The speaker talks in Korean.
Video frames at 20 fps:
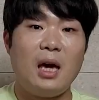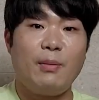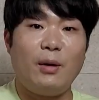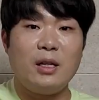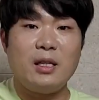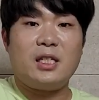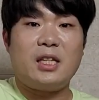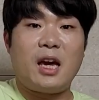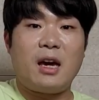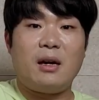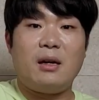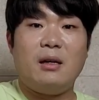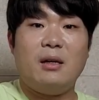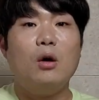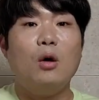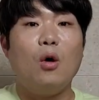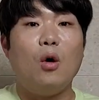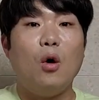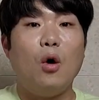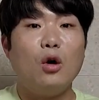번째
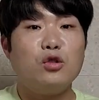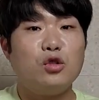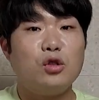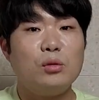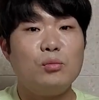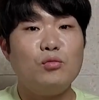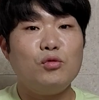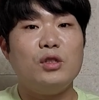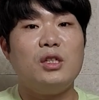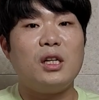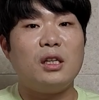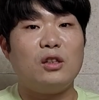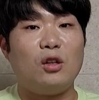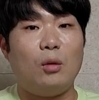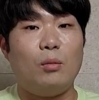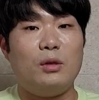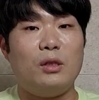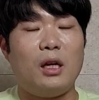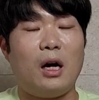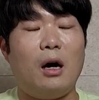어순 문제가
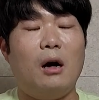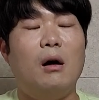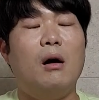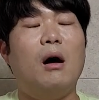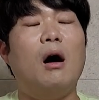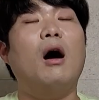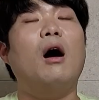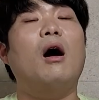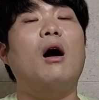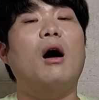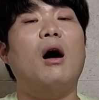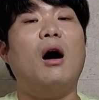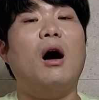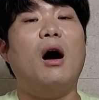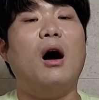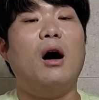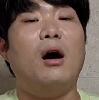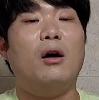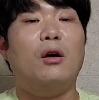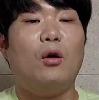나옵니다
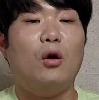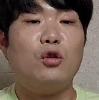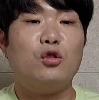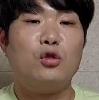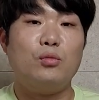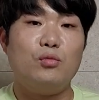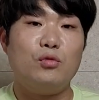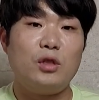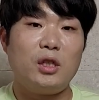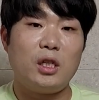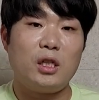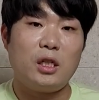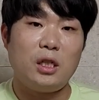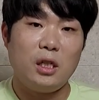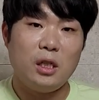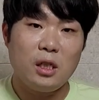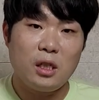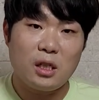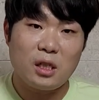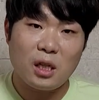아 어순 문제
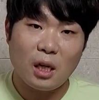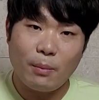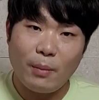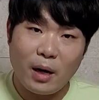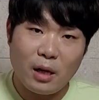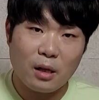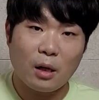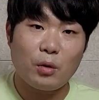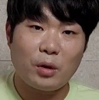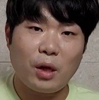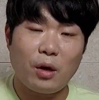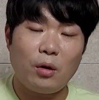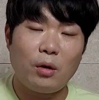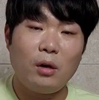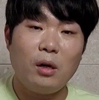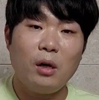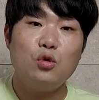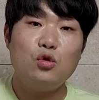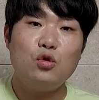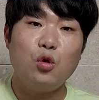진짜 많이
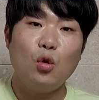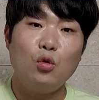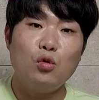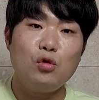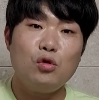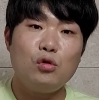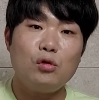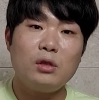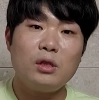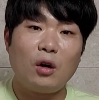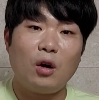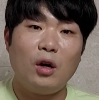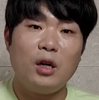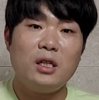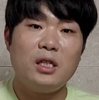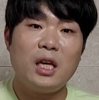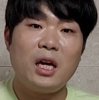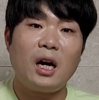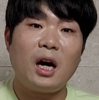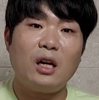나오대요 종류는
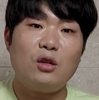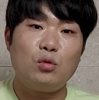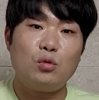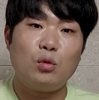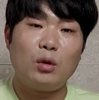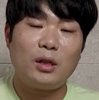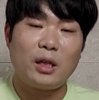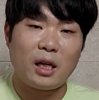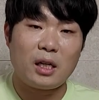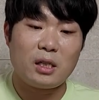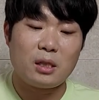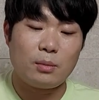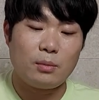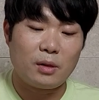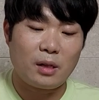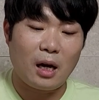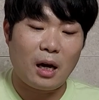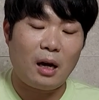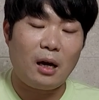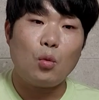거의 세 가지 정도가
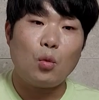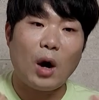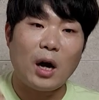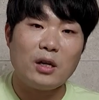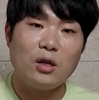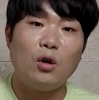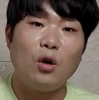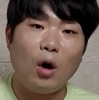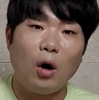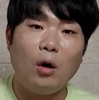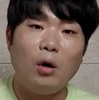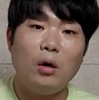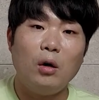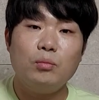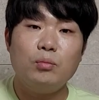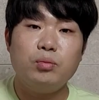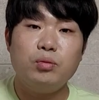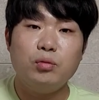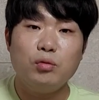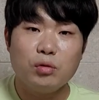되겠습니다 관용어
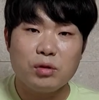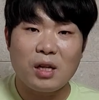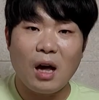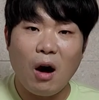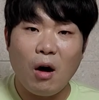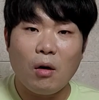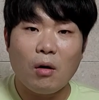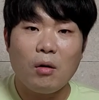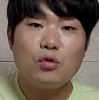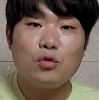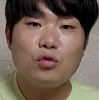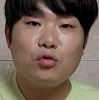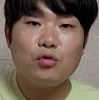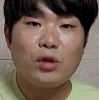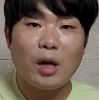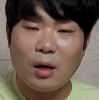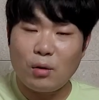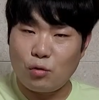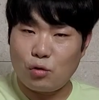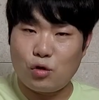부서
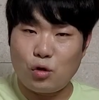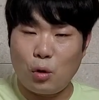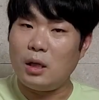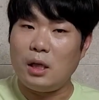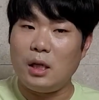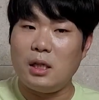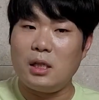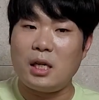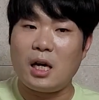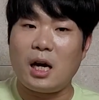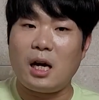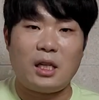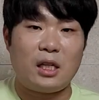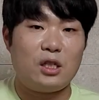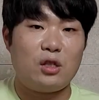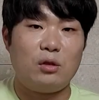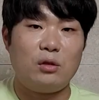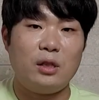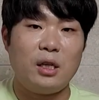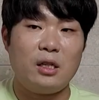수량 부족 이 세
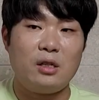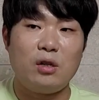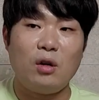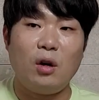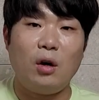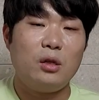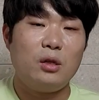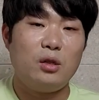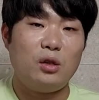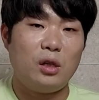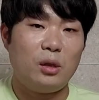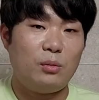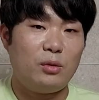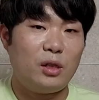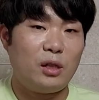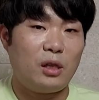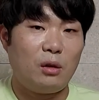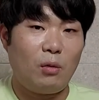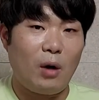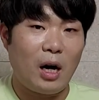가지 정리해서
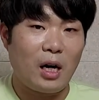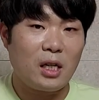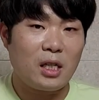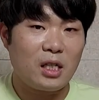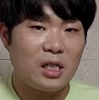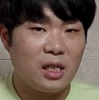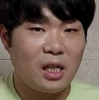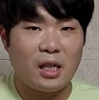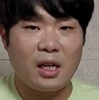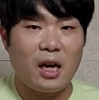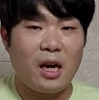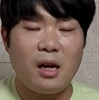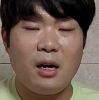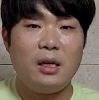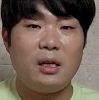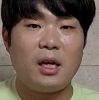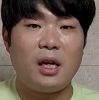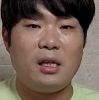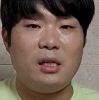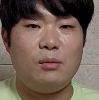여러분들께
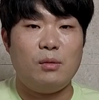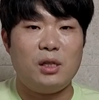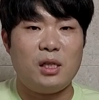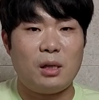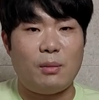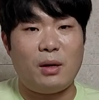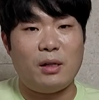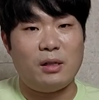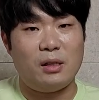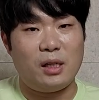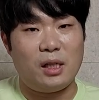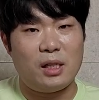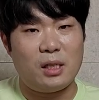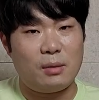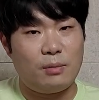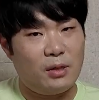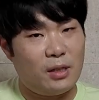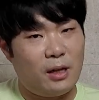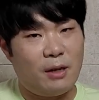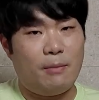확실하게 개념을
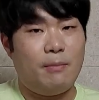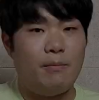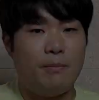잡아드리겠습니다